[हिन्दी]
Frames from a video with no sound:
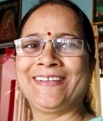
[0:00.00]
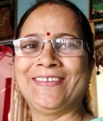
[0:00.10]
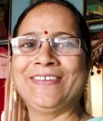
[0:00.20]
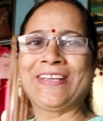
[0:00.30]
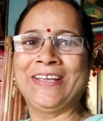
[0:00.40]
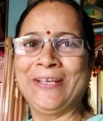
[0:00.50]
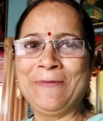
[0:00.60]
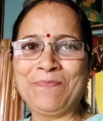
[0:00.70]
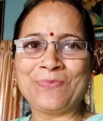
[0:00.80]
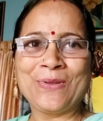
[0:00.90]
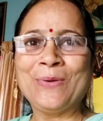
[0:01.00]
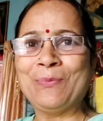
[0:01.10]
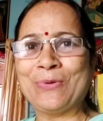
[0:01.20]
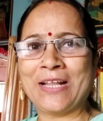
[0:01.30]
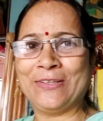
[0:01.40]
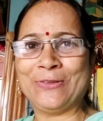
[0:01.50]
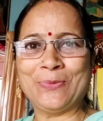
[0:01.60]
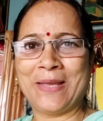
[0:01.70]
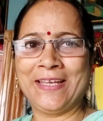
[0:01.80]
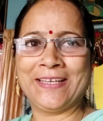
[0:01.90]
क्योंकि पूरा दिन तो
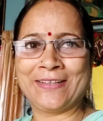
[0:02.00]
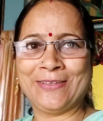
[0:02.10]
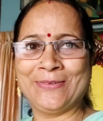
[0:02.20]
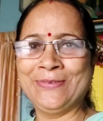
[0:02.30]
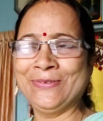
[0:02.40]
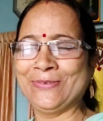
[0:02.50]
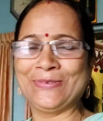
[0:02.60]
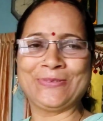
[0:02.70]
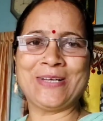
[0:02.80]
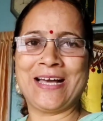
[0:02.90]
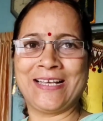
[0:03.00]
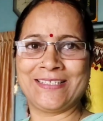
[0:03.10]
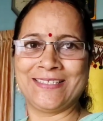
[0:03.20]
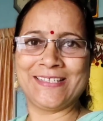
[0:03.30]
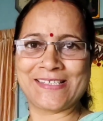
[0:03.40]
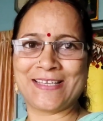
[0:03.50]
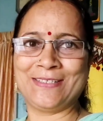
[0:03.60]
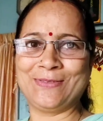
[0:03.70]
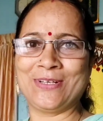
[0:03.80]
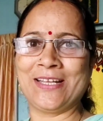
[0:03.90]
मैं ही करती हूँ तो आज इसकी
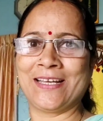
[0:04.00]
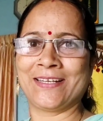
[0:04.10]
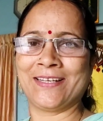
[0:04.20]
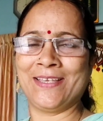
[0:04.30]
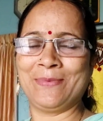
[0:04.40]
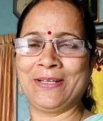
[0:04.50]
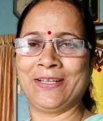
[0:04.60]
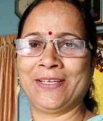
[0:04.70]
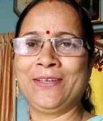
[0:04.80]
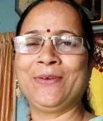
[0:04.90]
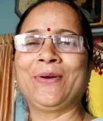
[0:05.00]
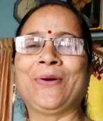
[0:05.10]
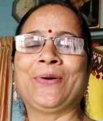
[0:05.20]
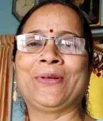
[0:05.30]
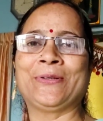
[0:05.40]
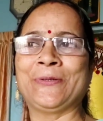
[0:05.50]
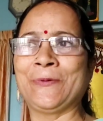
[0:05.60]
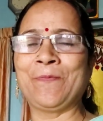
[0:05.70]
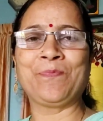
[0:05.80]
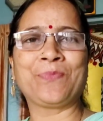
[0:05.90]
ड्यूटी लगा रखी बेटे की और
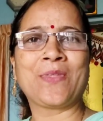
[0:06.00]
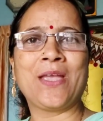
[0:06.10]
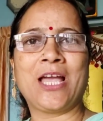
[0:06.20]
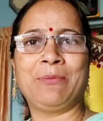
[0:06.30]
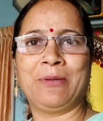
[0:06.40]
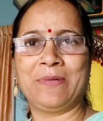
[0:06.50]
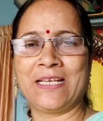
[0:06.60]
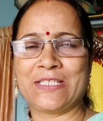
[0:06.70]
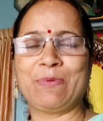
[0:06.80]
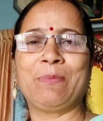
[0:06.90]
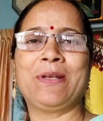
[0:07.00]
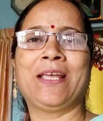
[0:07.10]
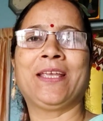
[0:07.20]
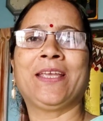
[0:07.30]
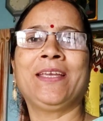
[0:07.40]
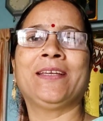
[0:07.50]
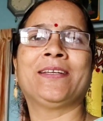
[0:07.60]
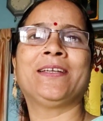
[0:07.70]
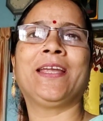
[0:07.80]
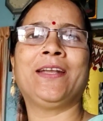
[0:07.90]
अभी हम नाश्ते में बनाएंगे
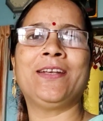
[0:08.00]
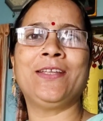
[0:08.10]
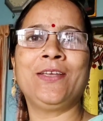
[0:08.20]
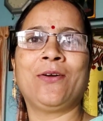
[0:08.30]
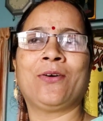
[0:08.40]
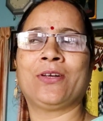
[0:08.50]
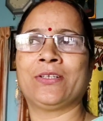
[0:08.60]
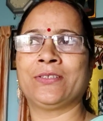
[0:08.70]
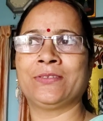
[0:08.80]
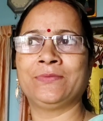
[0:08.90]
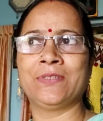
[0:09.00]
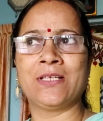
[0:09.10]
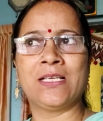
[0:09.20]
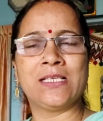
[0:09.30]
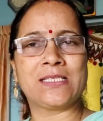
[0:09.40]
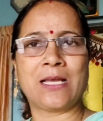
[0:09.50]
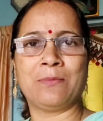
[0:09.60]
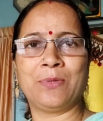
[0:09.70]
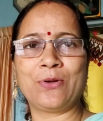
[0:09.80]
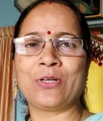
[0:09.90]
इडली और
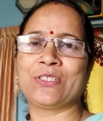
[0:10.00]
सांबर और